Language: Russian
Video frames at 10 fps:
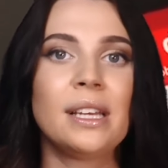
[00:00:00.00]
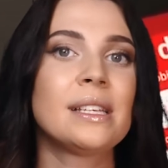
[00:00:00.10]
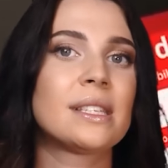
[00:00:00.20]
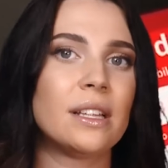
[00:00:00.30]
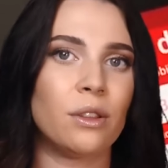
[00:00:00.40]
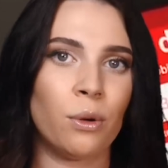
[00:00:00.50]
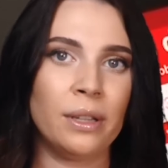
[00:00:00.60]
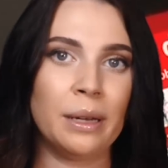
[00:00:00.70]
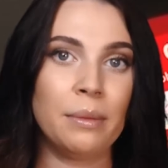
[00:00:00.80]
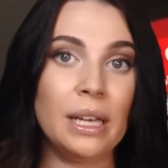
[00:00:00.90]
и с
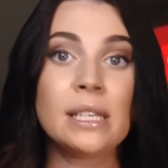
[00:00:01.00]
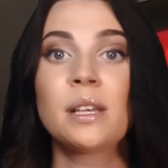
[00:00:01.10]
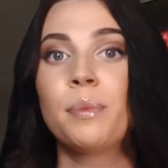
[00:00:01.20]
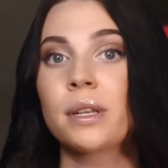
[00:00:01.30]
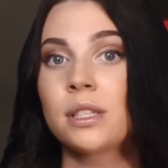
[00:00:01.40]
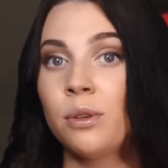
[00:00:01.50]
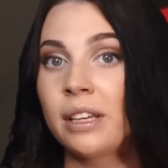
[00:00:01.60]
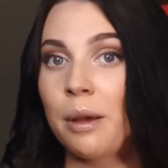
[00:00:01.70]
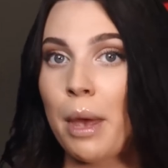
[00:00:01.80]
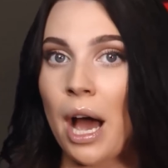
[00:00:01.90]
Android, и с
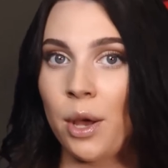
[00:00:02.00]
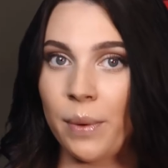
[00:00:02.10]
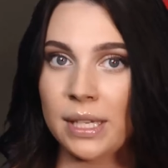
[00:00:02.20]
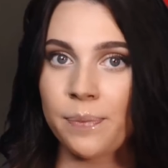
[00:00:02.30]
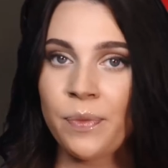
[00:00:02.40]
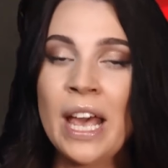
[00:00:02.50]
операционками iOS.